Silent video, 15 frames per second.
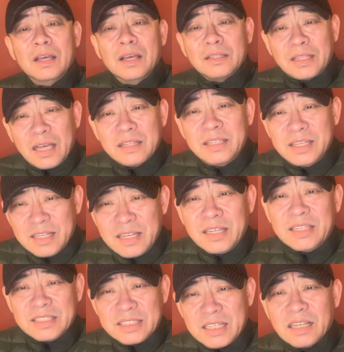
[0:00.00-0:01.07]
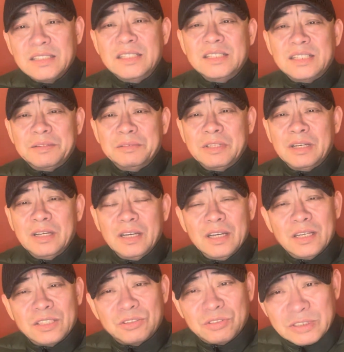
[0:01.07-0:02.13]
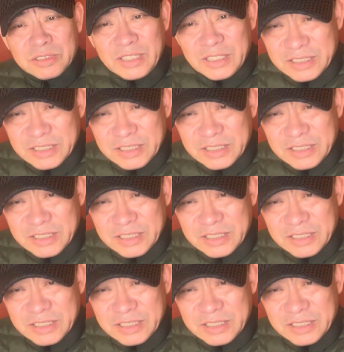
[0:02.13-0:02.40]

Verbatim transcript: 他宁肯相信什么呢？说这